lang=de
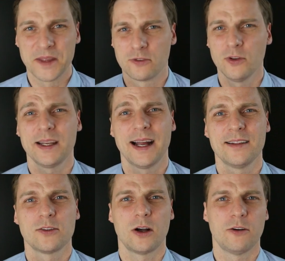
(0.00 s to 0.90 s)
Es wird
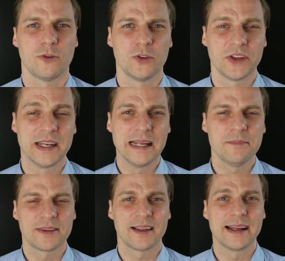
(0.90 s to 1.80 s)
also auf
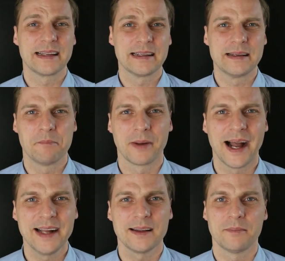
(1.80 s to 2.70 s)
Unternehmensseite in
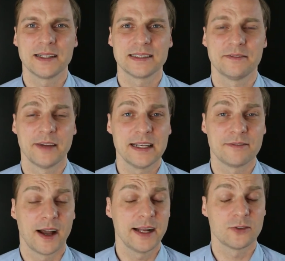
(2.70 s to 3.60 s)
breiter Masse
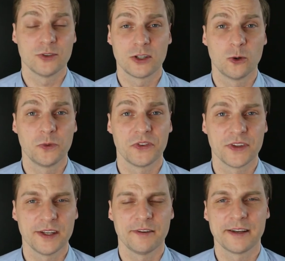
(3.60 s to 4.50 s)
weltweit und die Kunden
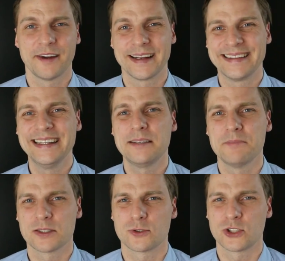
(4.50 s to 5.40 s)
sind weltweit nicht
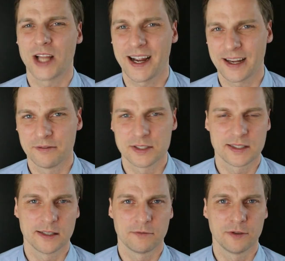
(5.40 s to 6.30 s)
mehr so stark
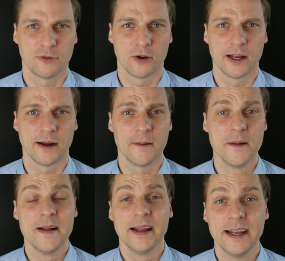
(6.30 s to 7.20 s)
investiert wie vorher.
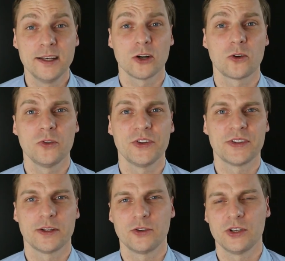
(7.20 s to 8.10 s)
Hintergrund
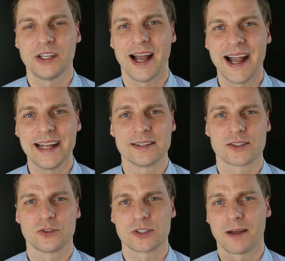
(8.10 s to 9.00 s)
ist natürlich
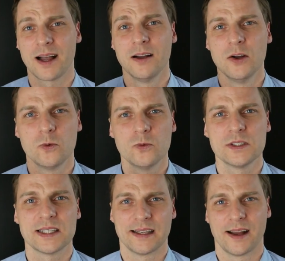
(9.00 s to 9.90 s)
eins, und zwar
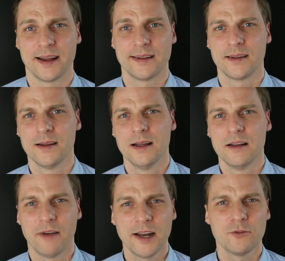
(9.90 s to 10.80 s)
Unsicherheit.
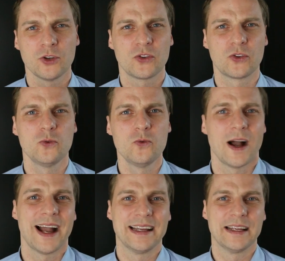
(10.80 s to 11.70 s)
Wann würdest
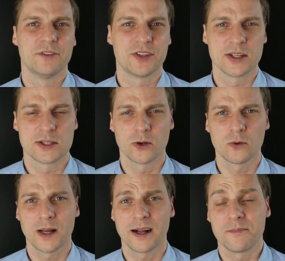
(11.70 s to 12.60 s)
du eine
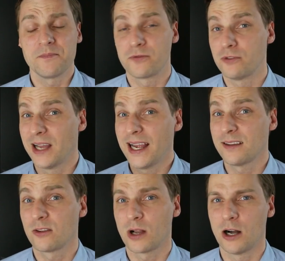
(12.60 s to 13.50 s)
Investition machen,
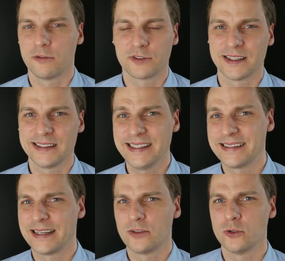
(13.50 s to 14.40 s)
vielleicht sogar auf
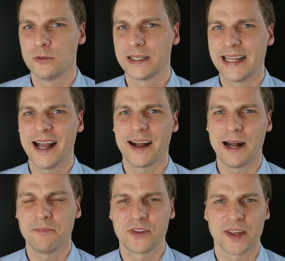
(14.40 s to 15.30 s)
Kredit, den du über Jahre
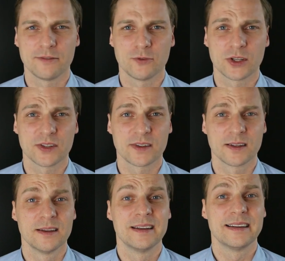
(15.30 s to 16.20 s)
abzahlen
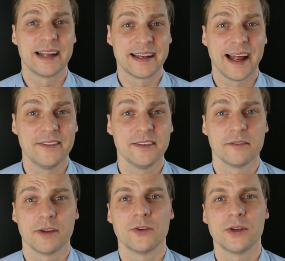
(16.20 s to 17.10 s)
würdest? ja dann,
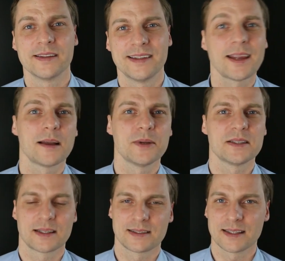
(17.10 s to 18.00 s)
wenn du dir sicher
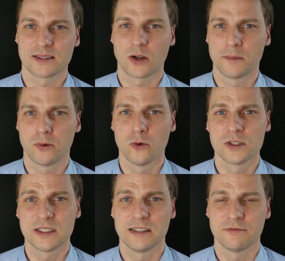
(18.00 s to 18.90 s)
bist, dass das auch einen
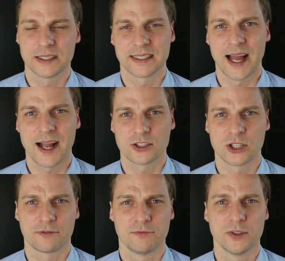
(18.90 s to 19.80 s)
positiven Ertrag
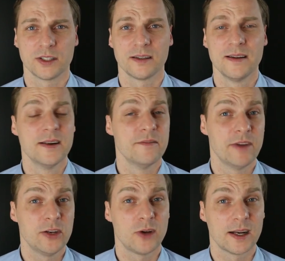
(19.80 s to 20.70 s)
schaffen wird.
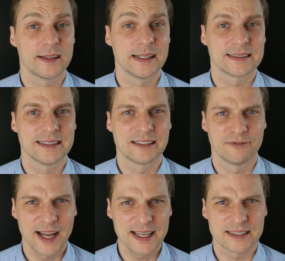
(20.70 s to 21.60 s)
Wenn du allerdings
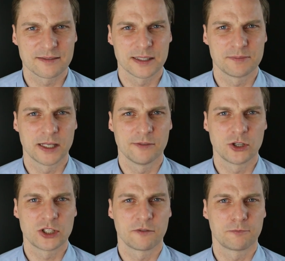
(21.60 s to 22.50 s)
nicht weißt, was mit der
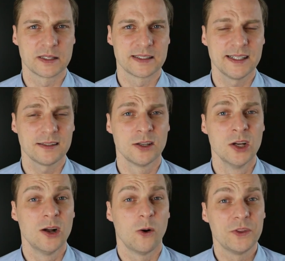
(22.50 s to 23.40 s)
Wirtschaft passiert
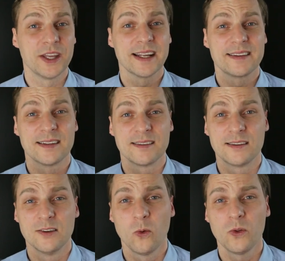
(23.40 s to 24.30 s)
und die
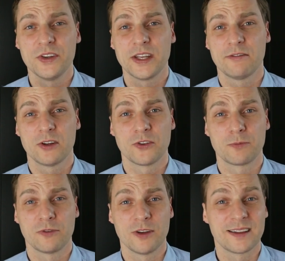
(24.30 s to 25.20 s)
Rezession, in der wir uns
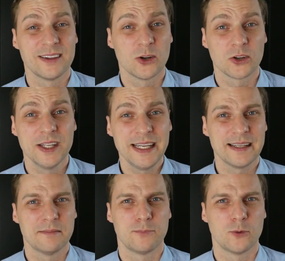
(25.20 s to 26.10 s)
befinden, noch
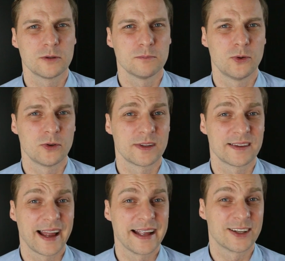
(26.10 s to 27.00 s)
nicht am Bodenpunkt
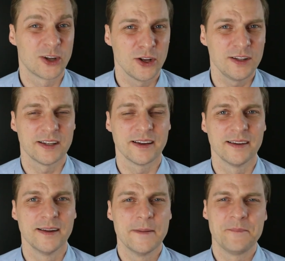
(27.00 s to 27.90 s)
sein
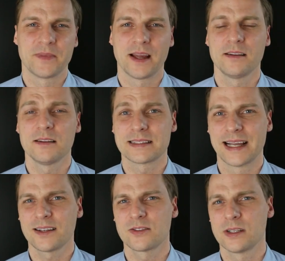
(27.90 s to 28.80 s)
könnte, dann
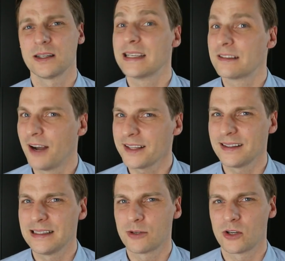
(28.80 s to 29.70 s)
sagst du dir, ich
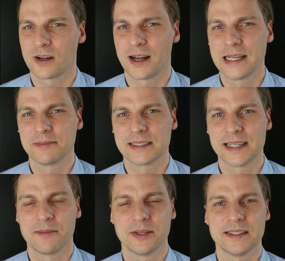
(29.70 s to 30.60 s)
warte lieber noch ein halbes
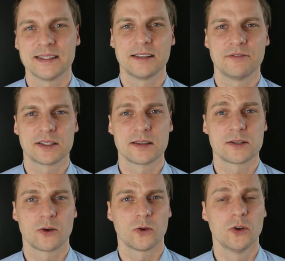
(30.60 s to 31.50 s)
Jahr mit dieser
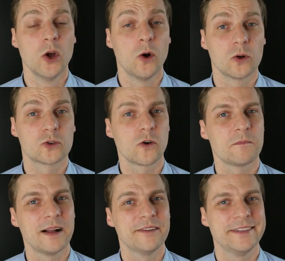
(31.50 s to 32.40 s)
Investition und
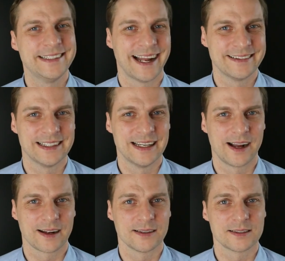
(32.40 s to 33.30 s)
guck mal, wie dann die
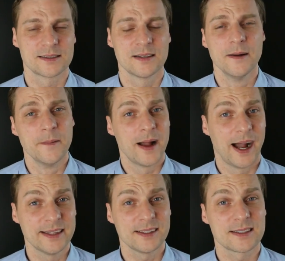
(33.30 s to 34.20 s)
Lage ist.
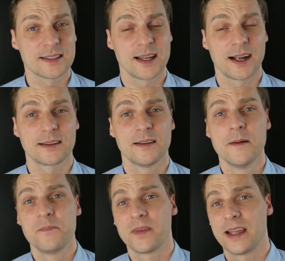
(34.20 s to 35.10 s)
Anders gesagt,
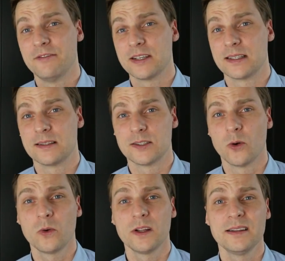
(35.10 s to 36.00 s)

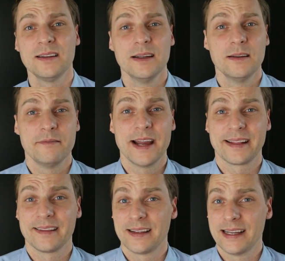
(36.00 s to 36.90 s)
Investitionen
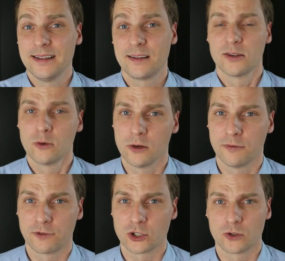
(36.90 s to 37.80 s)
werden in die
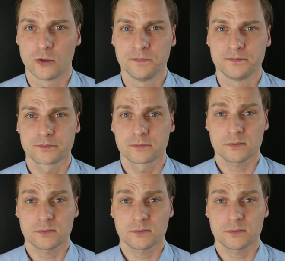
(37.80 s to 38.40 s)
Zukunft verschoben.